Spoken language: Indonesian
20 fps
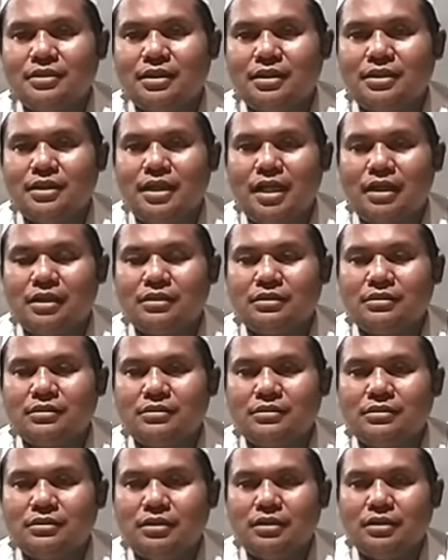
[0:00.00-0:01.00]
Jadi yang
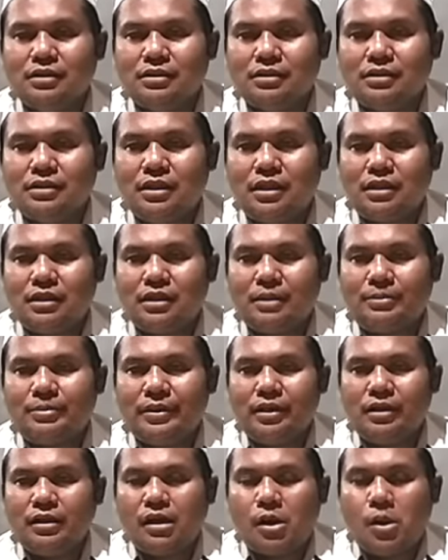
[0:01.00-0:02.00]
yang
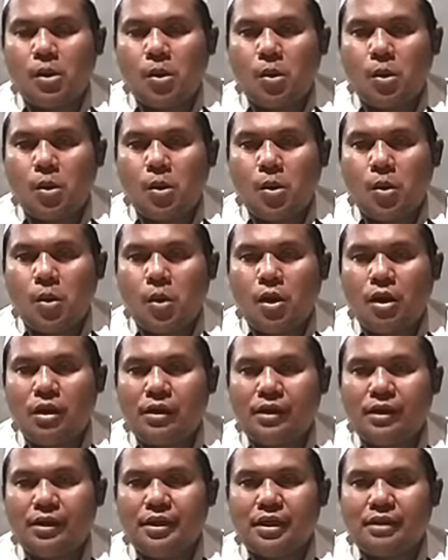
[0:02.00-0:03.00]
apa
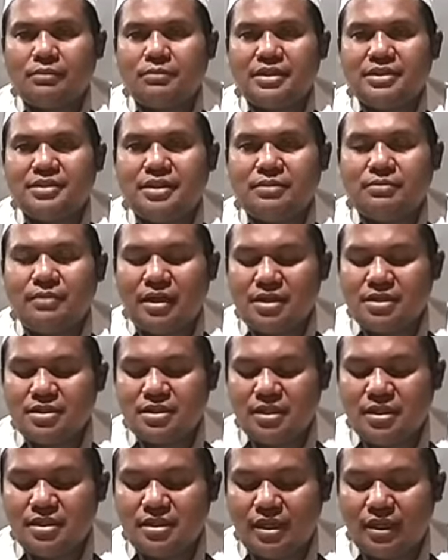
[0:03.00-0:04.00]
yang menjima
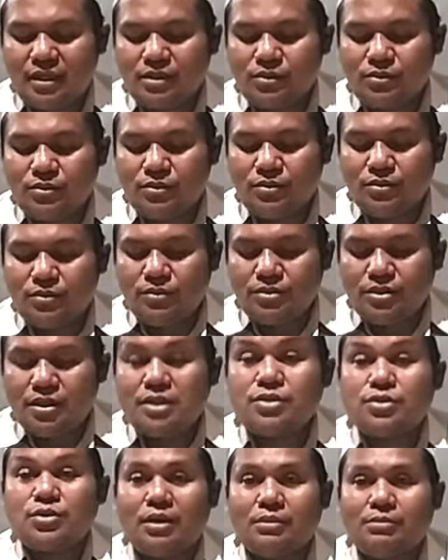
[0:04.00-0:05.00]
istrinya itu si
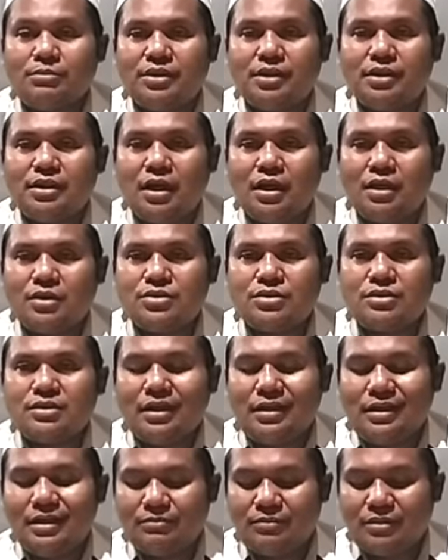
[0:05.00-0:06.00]
suami harus
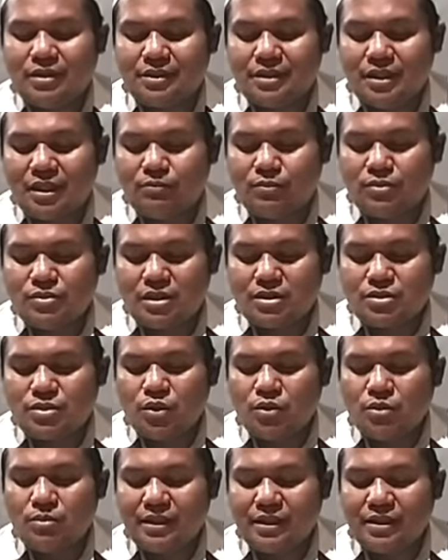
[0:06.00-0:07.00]
dalam keadaan puasa.
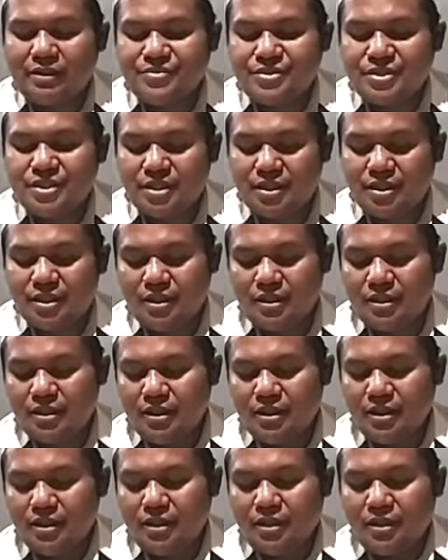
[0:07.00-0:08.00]
Sauma nafsihi
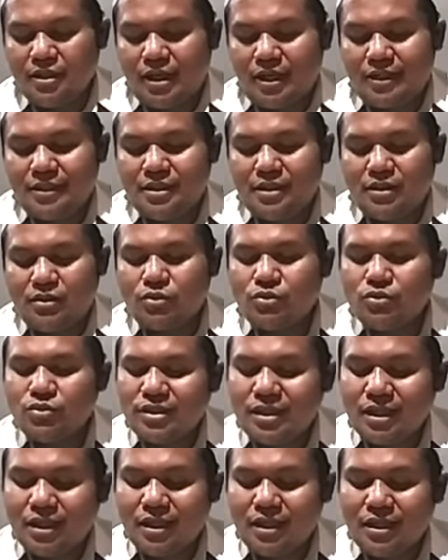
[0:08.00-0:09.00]

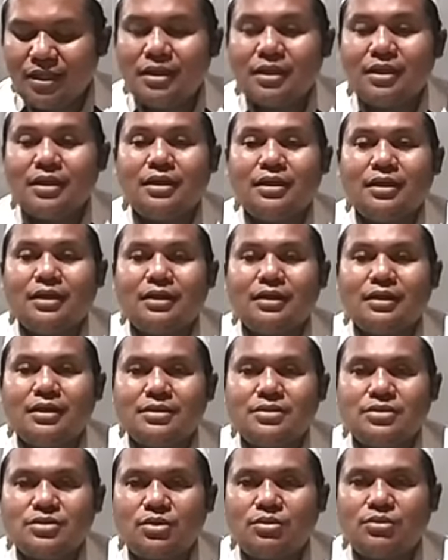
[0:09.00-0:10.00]
Ayakuna
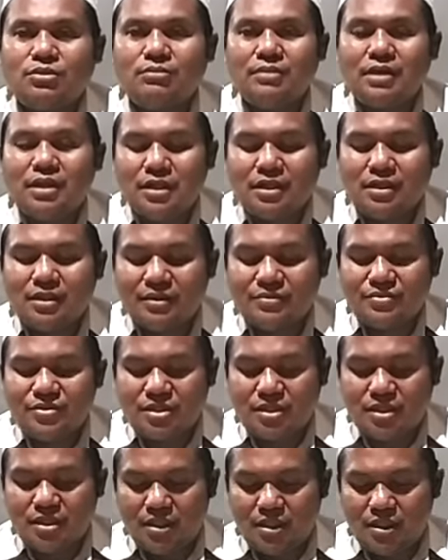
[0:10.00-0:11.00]
sauma
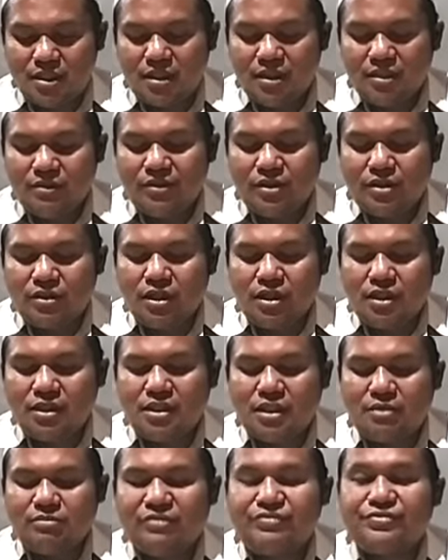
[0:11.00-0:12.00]
nafsihi. Fa
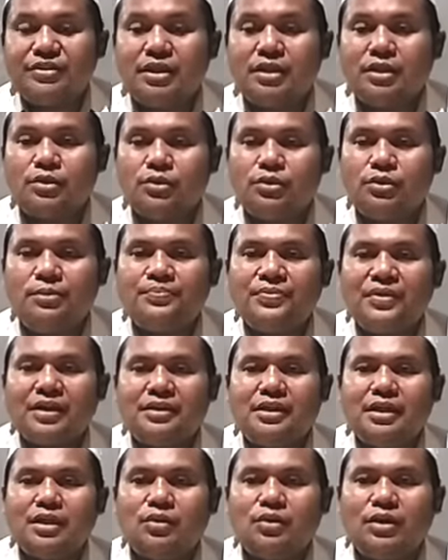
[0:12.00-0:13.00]
kharajal maftiru
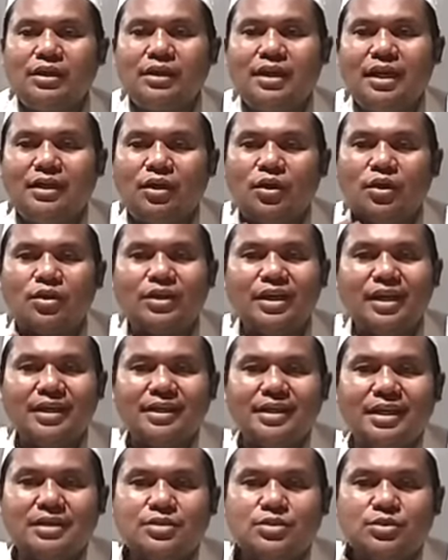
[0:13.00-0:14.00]
dikeluarkan orang
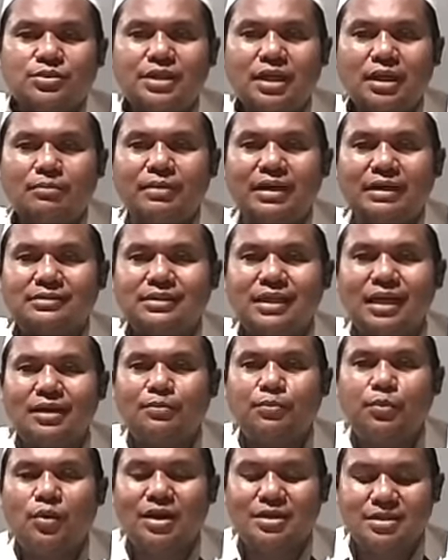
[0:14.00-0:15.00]
yang sudah
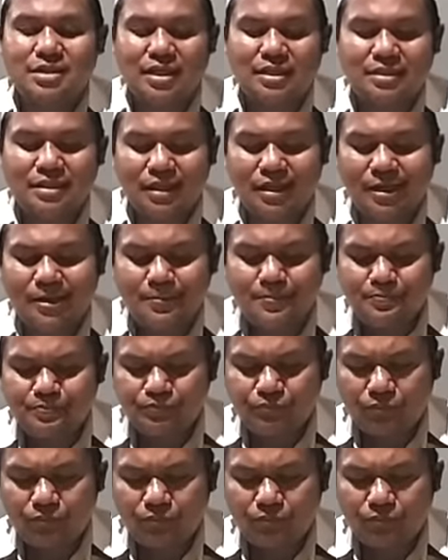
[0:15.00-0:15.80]
batal puasanya